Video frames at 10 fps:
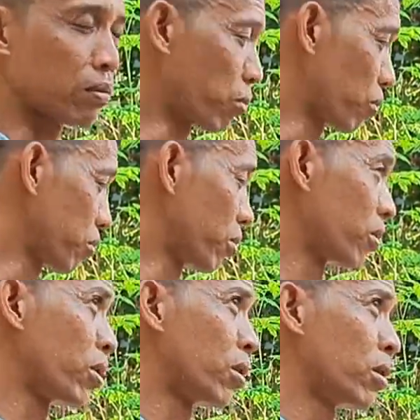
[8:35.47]
ng puto.
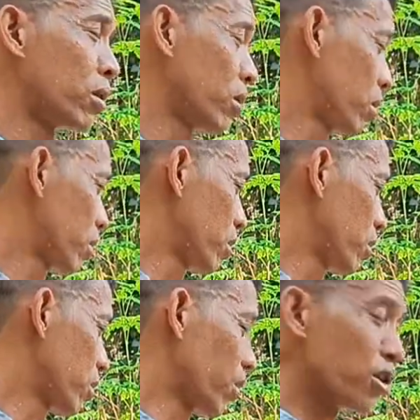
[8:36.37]

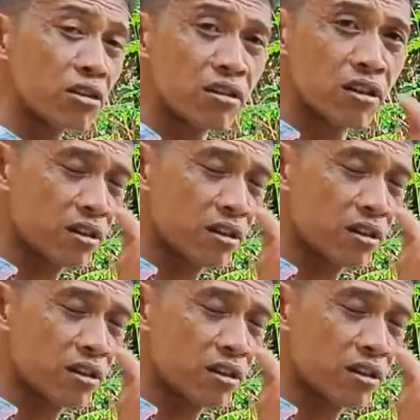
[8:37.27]
So yun.